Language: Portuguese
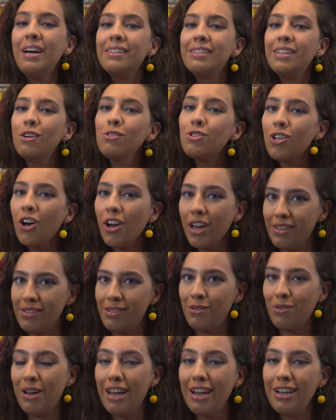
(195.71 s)
Não só
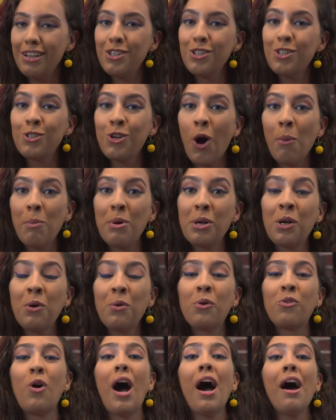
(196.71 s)
isso, ele descobre que
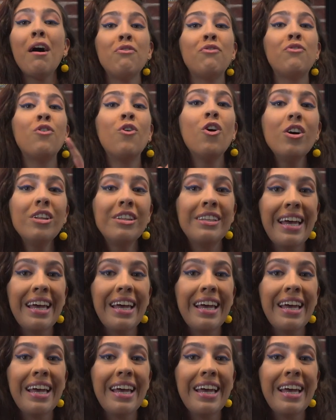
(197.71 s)
o avô